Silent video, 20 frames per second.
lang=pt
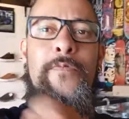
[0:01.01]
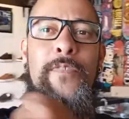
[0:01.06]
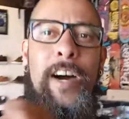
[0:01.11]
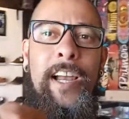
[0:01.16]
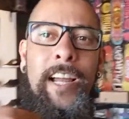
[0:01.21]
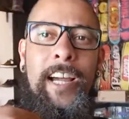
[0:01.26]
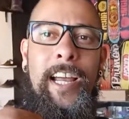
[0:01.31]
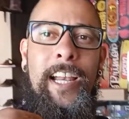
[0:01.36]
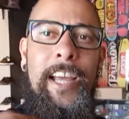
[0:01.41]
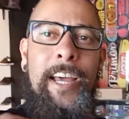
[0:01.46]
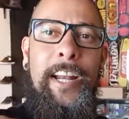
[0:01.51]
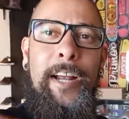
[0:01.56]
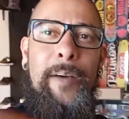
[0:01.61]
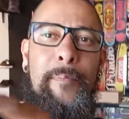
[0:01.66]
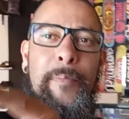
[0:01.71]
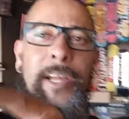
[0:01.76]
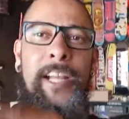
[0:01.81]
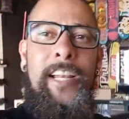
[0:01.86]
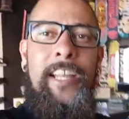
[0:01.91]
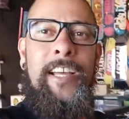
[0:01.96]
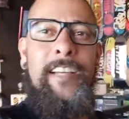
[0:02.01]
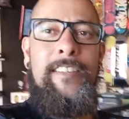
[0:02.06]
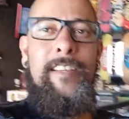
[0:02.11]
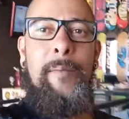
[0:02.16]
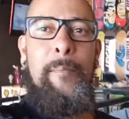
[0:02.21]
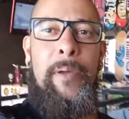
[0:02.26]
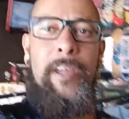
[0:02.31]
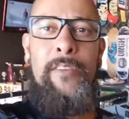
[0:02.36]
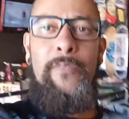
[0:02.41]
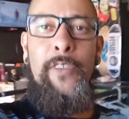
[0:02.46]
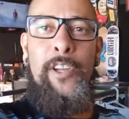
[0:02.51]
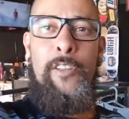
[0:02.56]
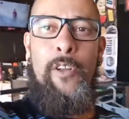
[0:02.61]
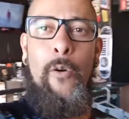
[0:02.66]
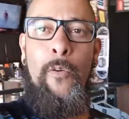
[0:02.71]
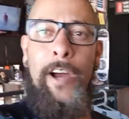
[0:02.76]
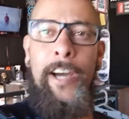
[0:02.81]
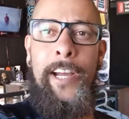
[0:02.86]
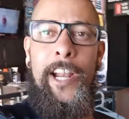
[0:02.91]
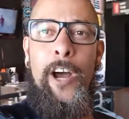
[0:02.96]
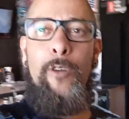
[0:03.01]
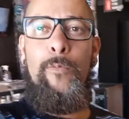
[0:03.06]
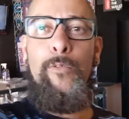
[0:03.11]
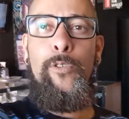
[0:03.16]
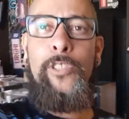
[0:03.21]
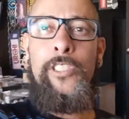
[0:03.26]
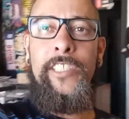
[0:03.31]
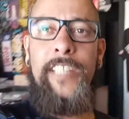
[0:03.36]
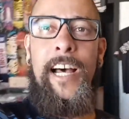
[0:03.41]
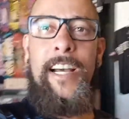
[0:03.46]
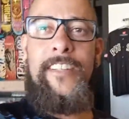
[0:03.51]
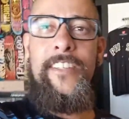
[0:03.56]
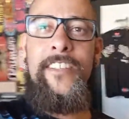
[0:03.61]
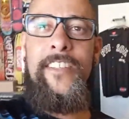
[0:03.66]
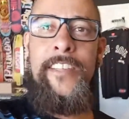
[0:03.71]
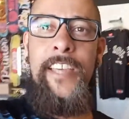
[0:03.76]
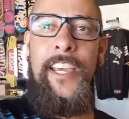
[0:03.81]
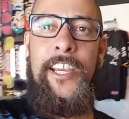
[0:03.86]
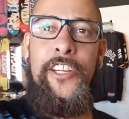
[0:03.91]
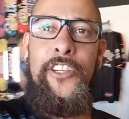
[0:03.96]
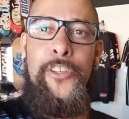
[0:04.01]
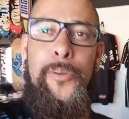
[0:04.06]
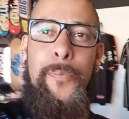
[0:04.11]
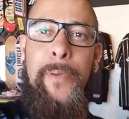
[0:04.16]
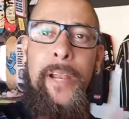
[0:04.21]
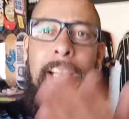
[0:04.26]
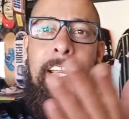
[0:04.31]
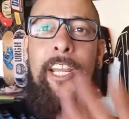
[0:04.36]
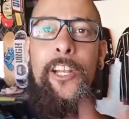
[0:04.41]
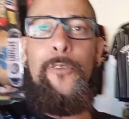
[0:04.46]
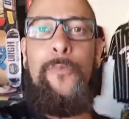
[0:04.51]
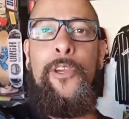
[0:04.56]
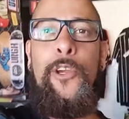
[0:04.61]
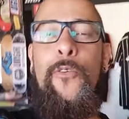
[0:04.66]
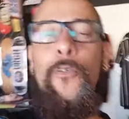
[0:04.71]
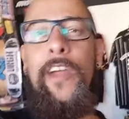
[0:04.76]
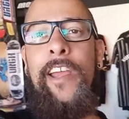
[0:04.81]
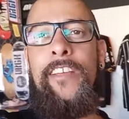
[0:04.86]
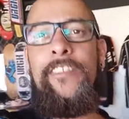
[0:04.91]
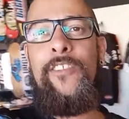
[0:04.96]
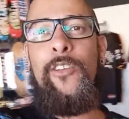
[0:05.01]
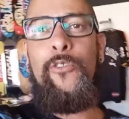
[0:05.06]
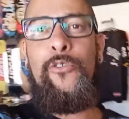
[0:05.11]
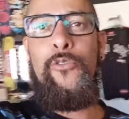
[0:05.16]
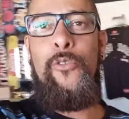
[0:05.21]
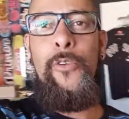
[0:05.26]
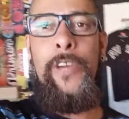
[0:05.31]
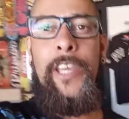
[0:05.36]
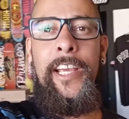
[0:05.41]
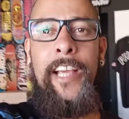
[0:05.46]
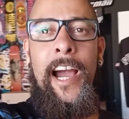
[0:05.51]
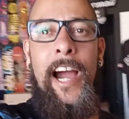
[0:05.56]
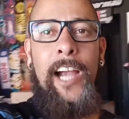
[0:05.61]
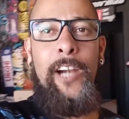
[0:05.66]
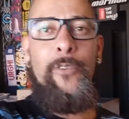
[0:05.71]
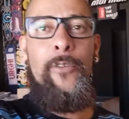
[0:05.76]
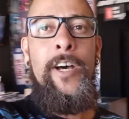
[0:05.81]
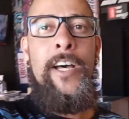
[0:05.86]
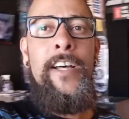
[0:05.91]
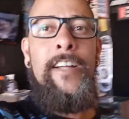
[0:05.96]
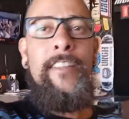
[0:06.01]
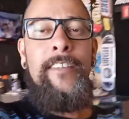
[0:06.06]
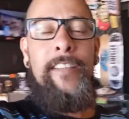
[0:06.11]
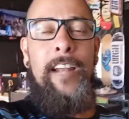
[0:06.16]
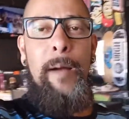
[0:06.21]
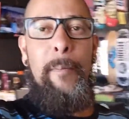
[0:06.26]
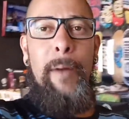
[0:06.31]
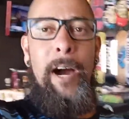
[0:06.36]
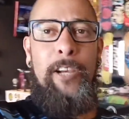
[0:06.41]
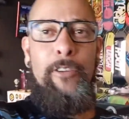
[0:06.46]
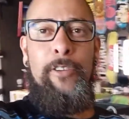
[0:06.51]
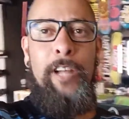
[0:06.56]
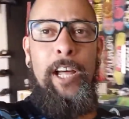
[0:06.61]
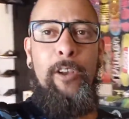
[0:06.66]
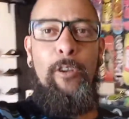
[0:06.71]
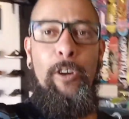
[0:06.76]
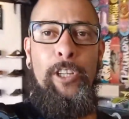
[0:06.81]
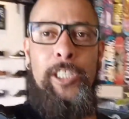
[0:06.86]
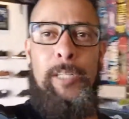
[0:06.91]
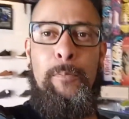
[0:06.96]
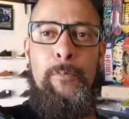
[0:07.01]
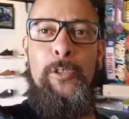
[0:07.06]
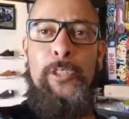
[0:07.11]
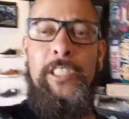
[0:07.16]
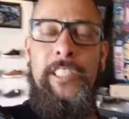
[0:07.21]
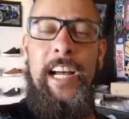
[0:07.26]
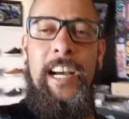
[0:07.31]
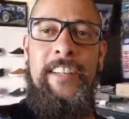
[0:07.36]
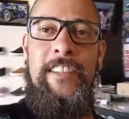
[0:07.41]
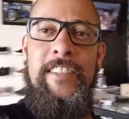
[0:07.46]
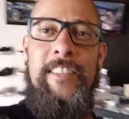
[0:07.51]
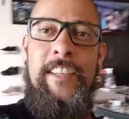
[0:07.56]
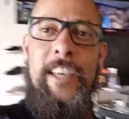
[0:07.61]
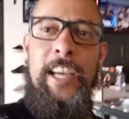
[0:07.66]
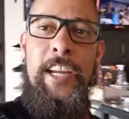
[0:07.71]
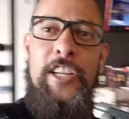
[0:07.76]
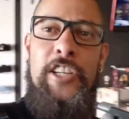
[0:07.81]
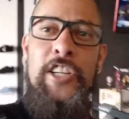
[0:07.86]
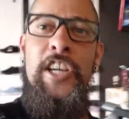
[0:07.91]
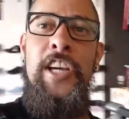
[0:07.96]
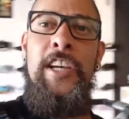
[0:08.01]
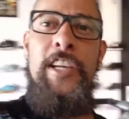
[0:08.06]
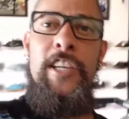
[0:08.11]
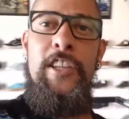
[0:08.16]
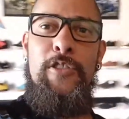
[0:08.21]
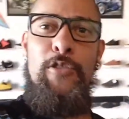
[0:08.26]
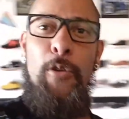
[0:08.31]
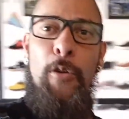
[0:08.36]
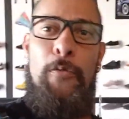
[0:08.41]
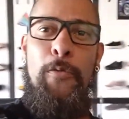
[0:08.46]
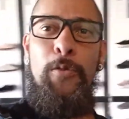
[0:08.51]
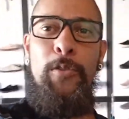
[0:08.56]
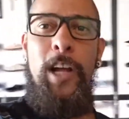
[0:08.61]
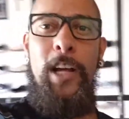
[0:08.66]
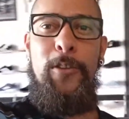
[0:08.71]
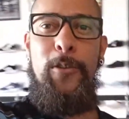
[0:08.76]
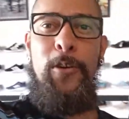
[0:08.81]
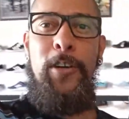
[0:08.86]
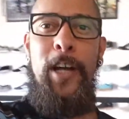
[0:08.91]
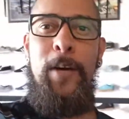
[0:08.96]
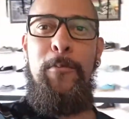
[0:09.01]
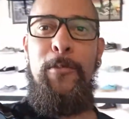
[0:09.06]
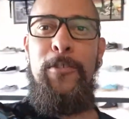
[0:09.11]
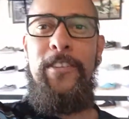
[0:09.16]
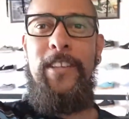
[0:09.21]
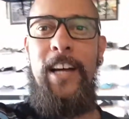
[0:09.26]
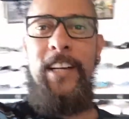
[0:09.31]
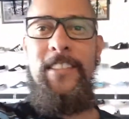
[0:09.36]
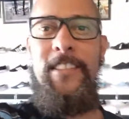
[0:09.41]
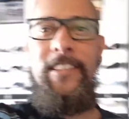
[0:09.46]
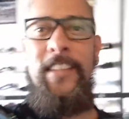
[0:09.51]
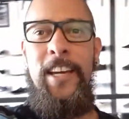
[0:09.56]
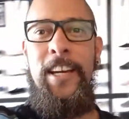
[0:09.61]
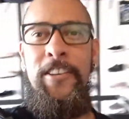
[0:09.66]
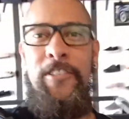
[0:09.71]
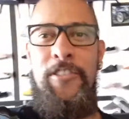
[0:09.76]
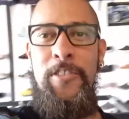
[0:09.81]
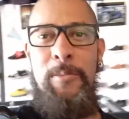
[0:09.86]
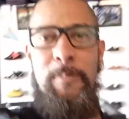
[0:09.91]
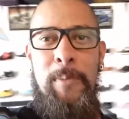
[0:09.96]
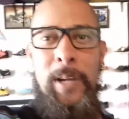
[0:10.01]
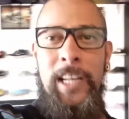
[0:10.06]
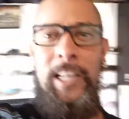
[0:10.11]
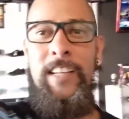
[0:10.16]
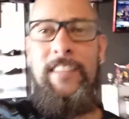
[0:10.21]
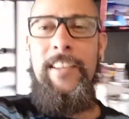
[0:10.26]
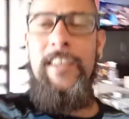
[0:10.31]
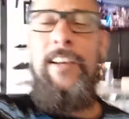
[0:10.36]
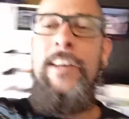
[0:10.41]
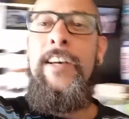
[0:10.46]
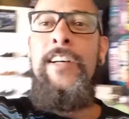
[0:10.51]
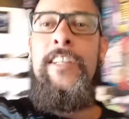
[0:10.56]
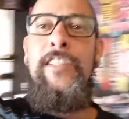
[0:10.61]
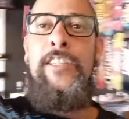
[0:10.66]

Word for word: Fala galera, beleza? Bem-vindo ao canal Mustache Skate. Para quem não me conhece, eu sou o Ricardo, trabalho na loja Mustache Skate e sou o fundador da Mustache Skate, beleza?